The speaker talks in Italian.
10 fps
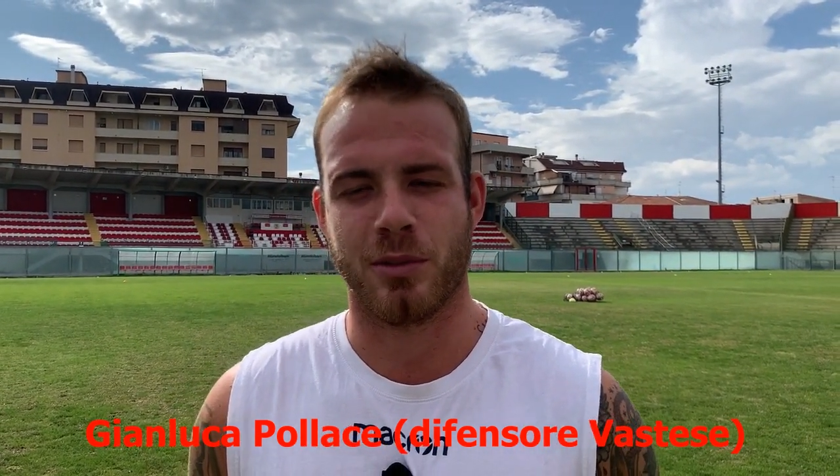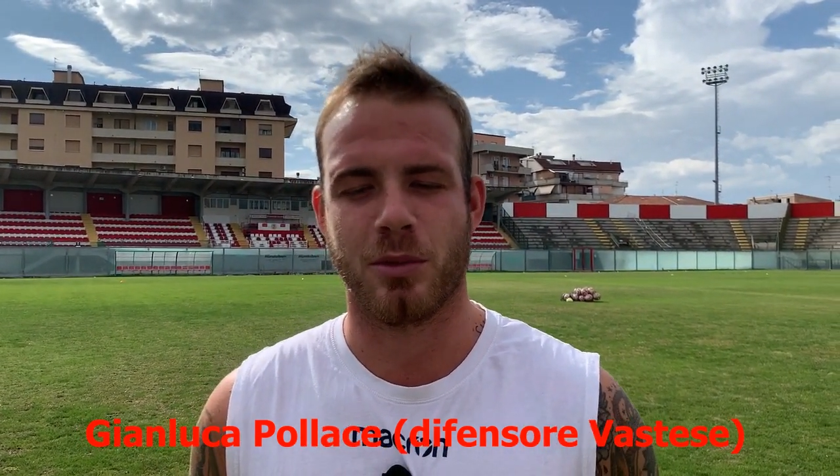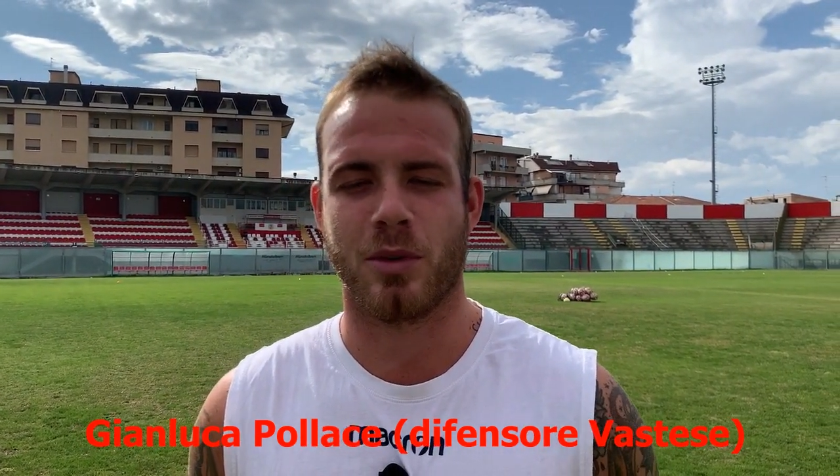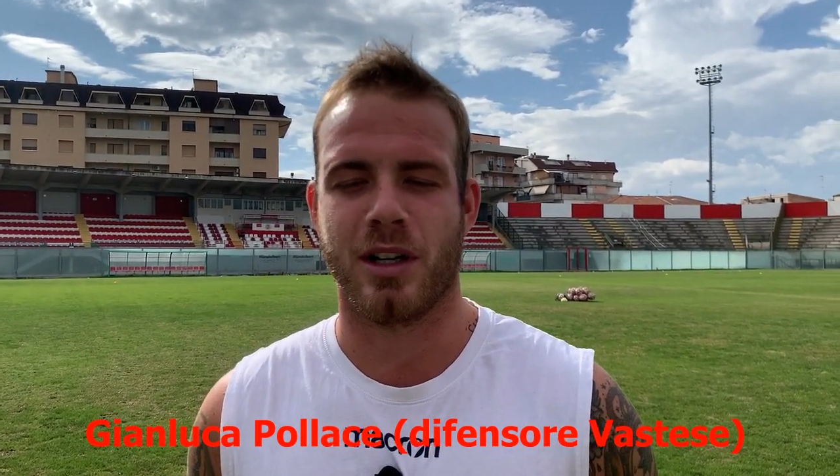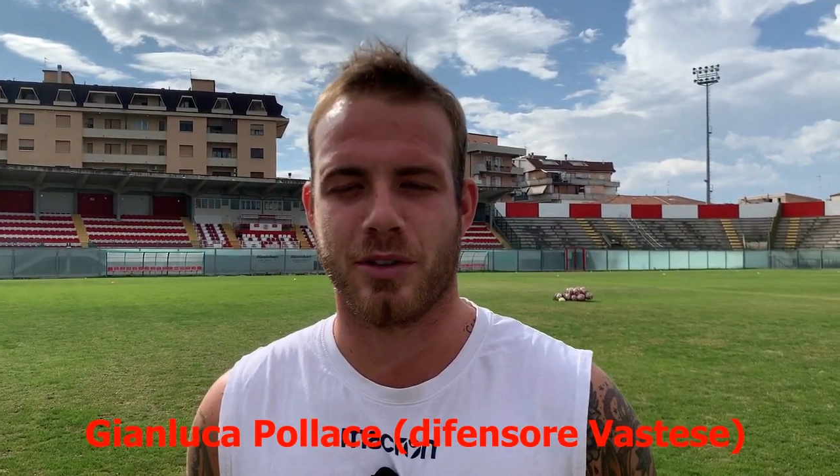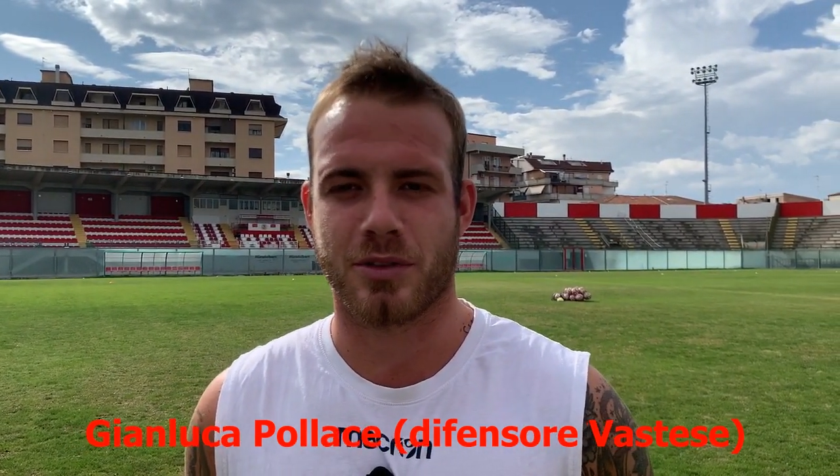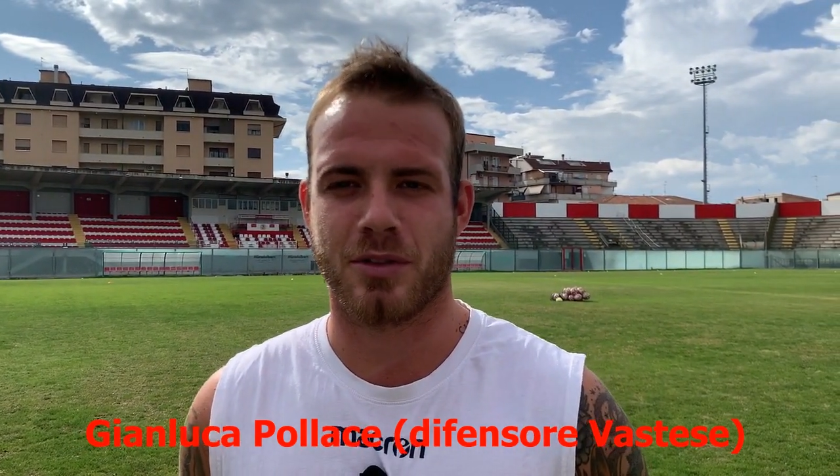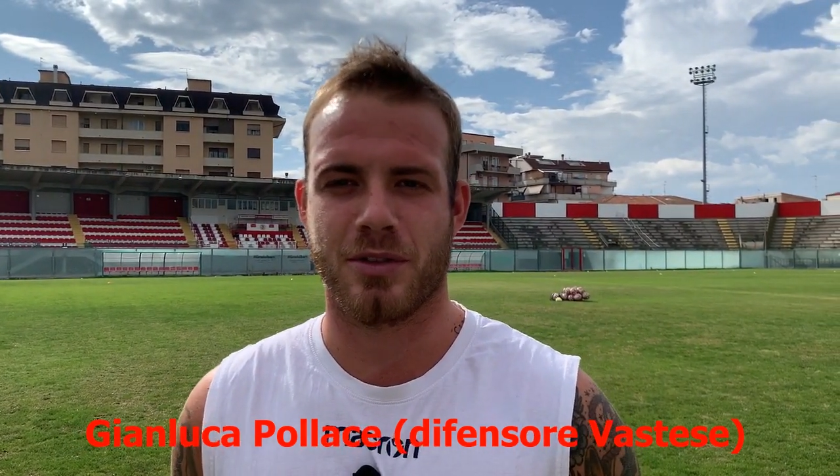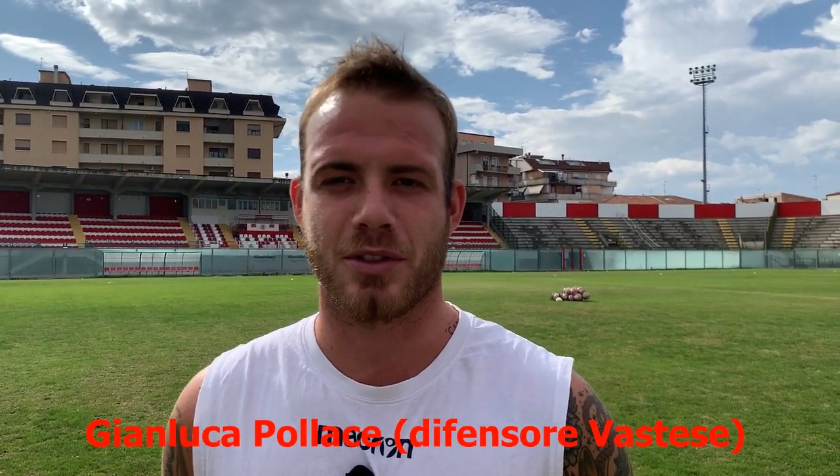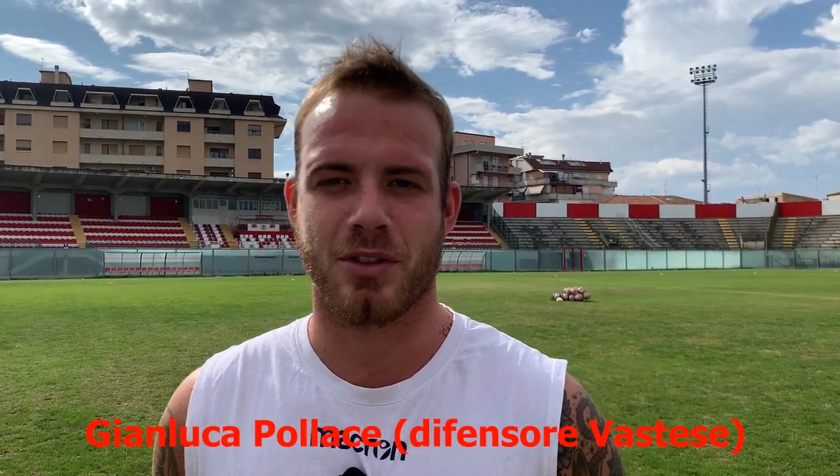comunque l'anno
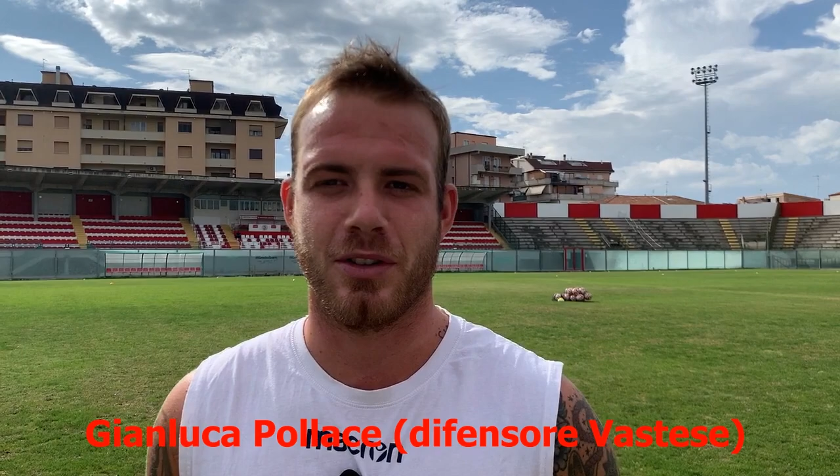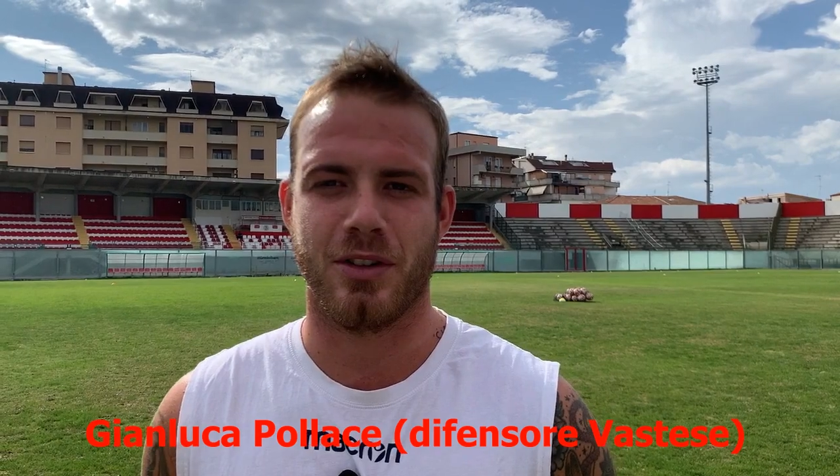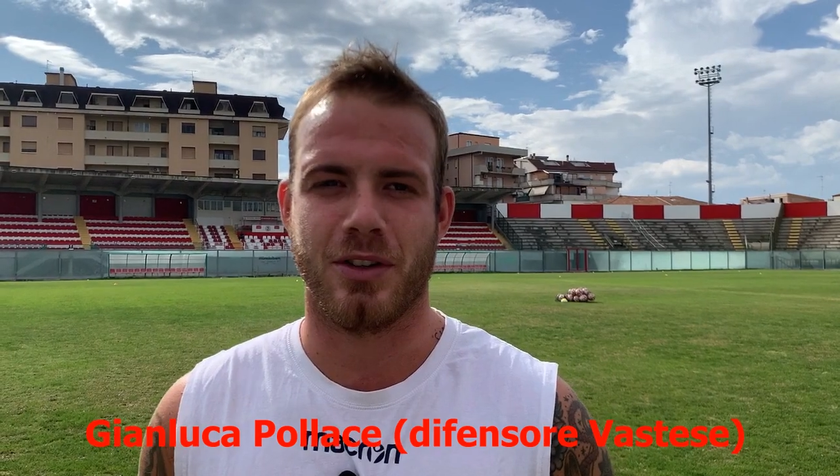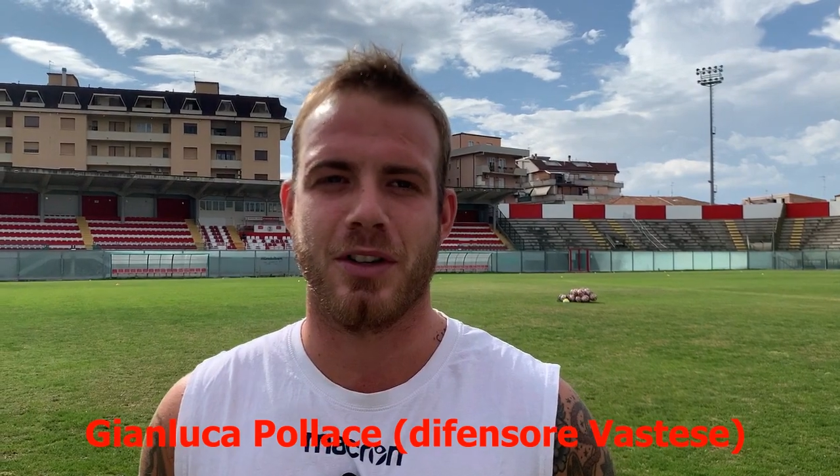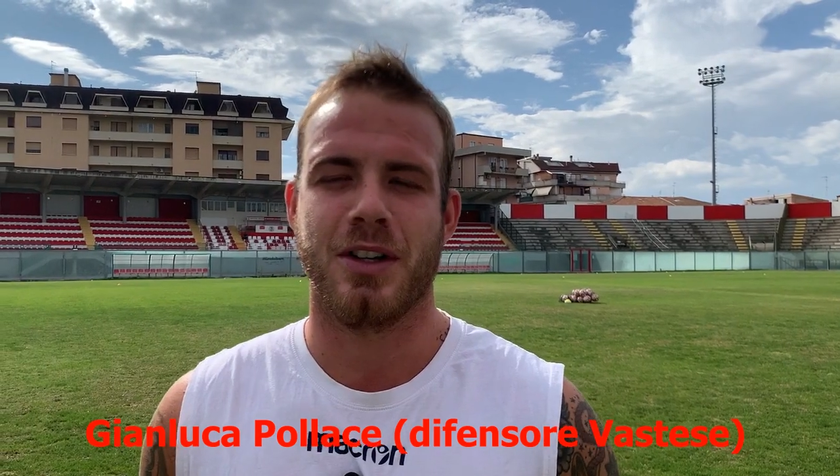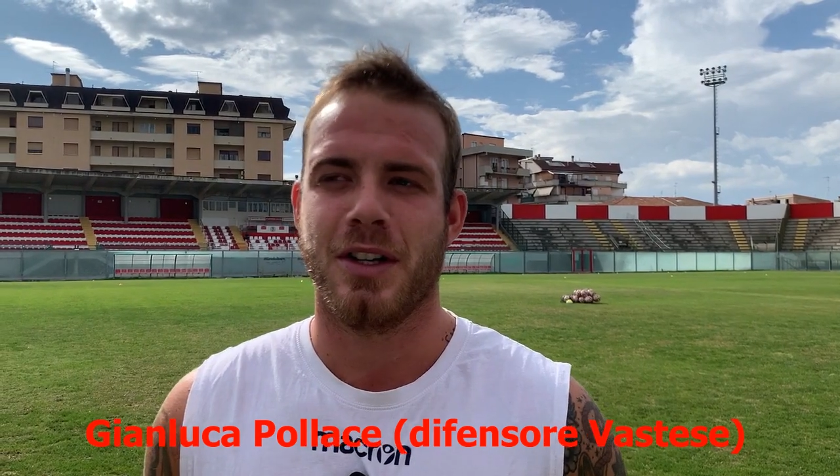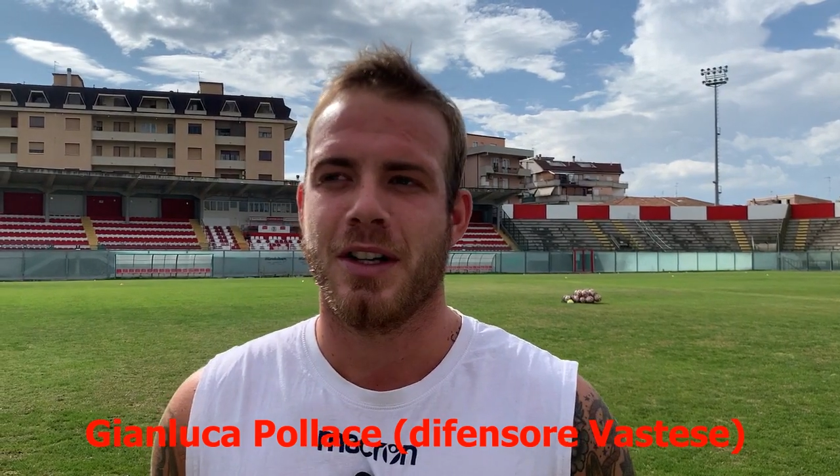scorso